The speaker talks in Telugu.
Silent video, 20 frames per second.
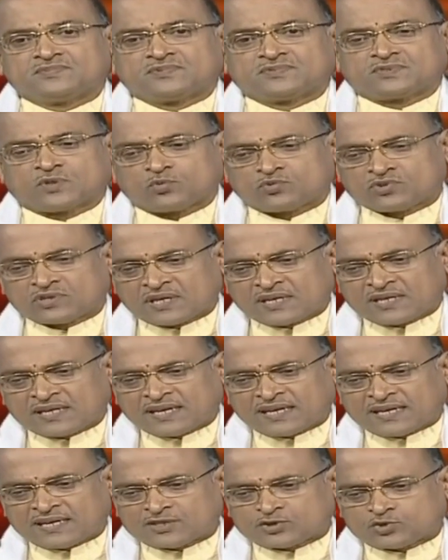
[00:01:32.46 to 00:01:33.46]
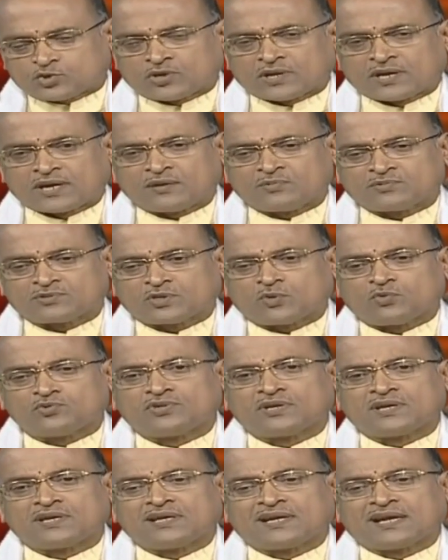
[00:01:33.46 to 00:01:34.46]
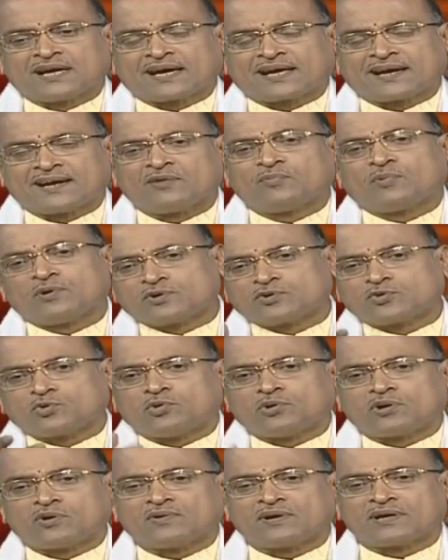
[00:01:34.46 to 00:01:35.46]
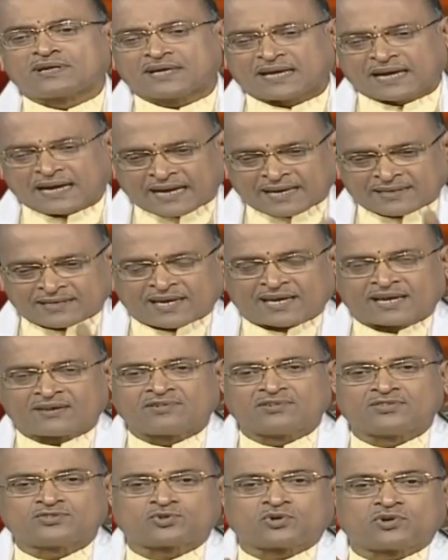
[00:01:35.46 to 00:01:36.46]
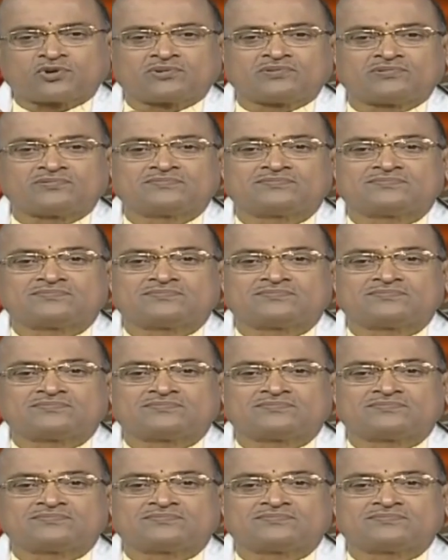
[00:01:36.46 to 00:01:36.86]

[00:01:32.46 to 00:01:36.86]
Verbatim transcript: సౌందర్యాన్ని చూడడం సౌందర్య లహరిని పట్టుకోవడం అంటే ఆధారం ఈ శ్లోకం